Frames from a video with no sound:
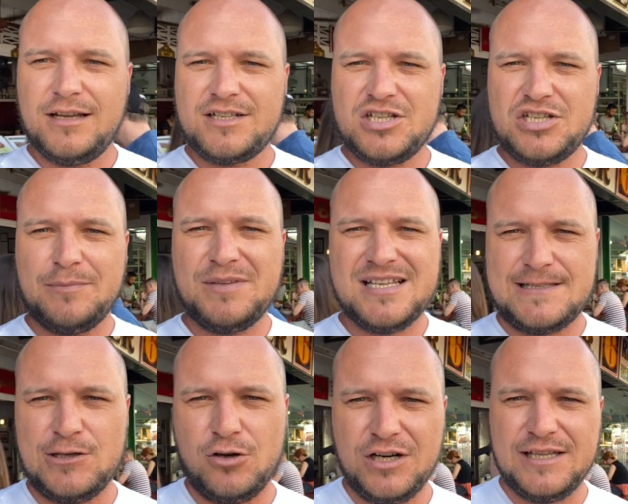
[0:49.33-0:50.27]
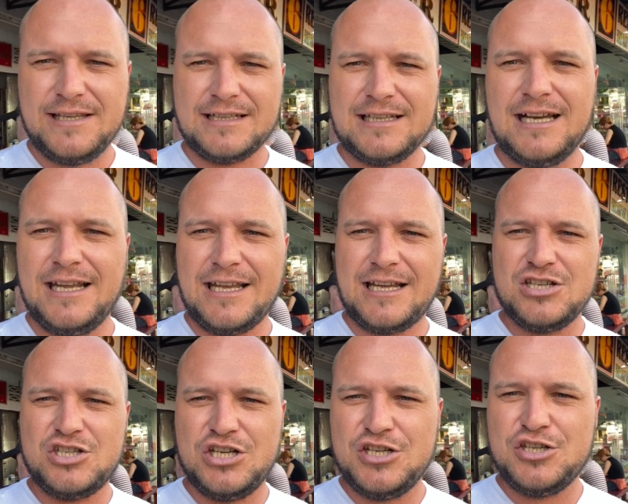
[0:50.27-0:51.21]
gdzieś tam na story i tak dalej.
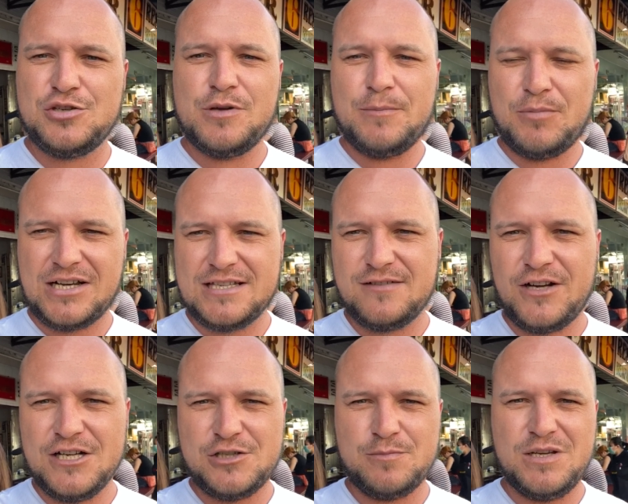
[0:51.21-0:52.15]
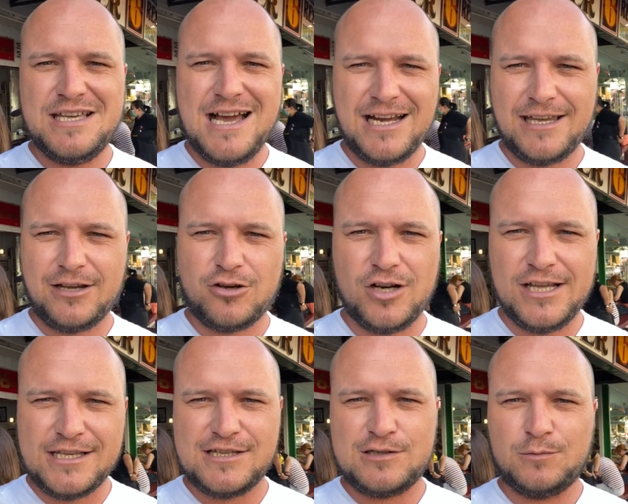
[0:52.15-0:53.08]
Kręciliśmy i pokazywaliśmy, jakie
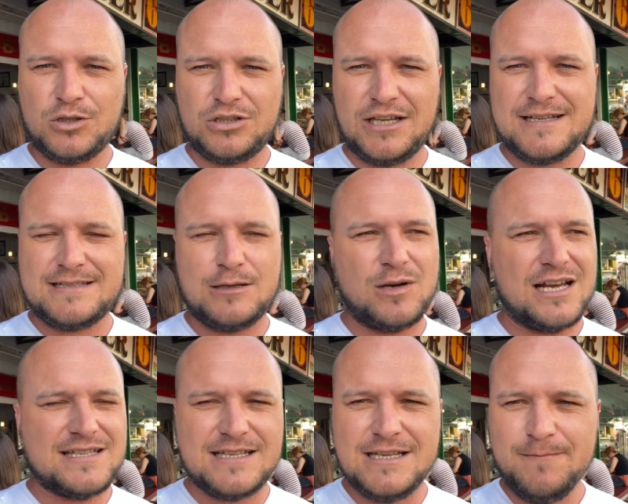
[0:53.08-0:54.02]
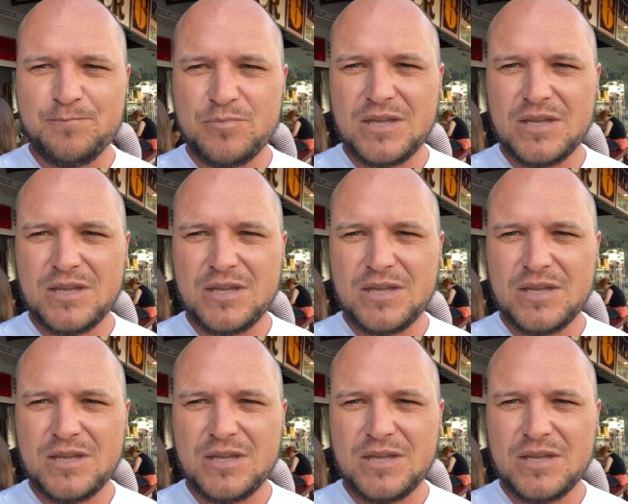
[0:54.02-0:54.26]
kolejki są do tej restauracji